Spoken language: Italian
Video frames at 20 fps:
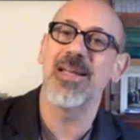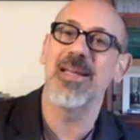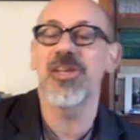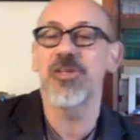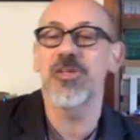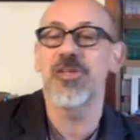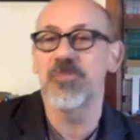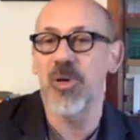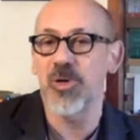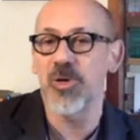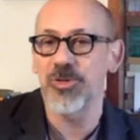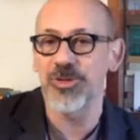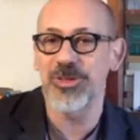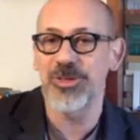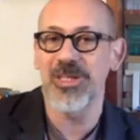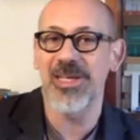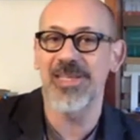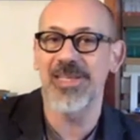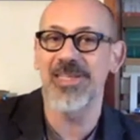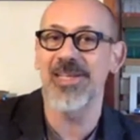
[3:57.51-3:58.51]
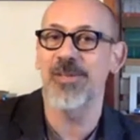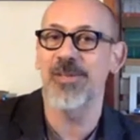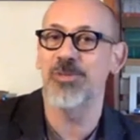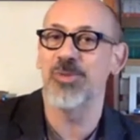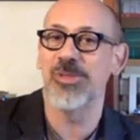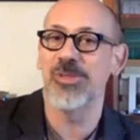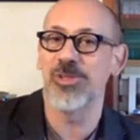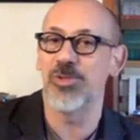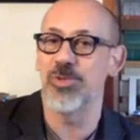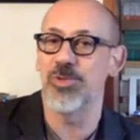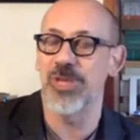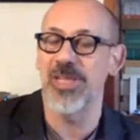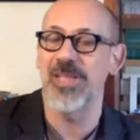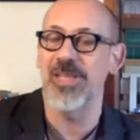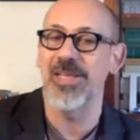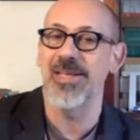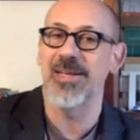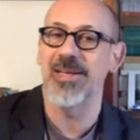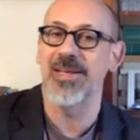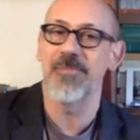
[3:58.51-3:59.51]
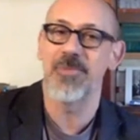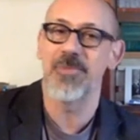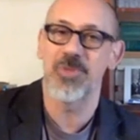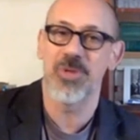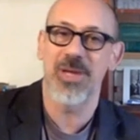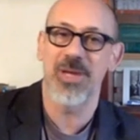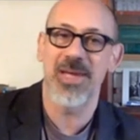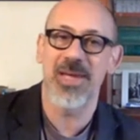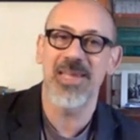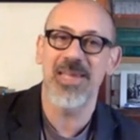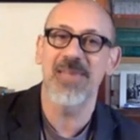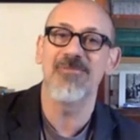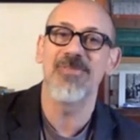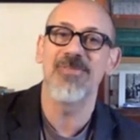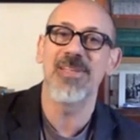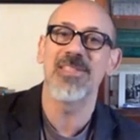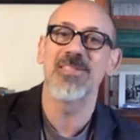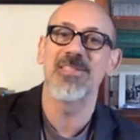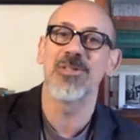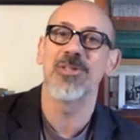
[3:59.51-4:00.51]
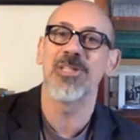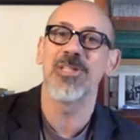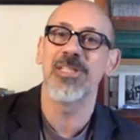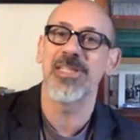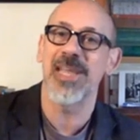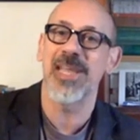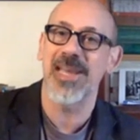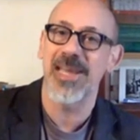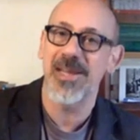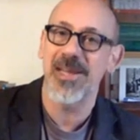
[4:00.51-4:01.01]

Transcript: cui risposta è di natura giuridica, cioè invenzione di